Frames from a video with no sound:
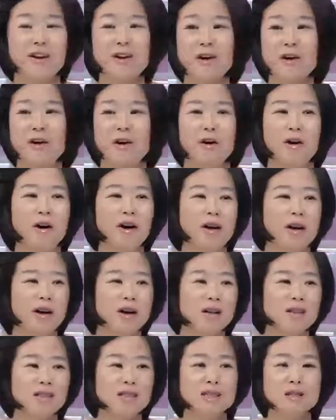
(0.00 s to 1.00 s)
아,
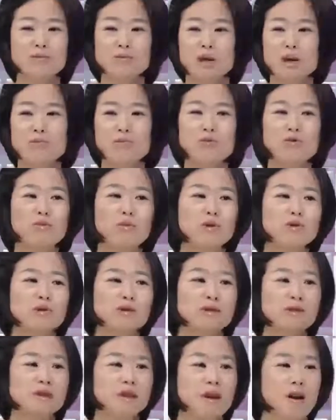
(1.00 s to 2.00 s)
지금 딱
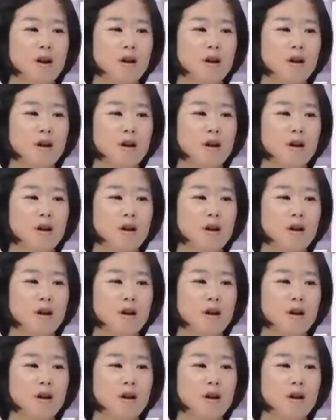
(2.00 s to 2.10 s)
보면은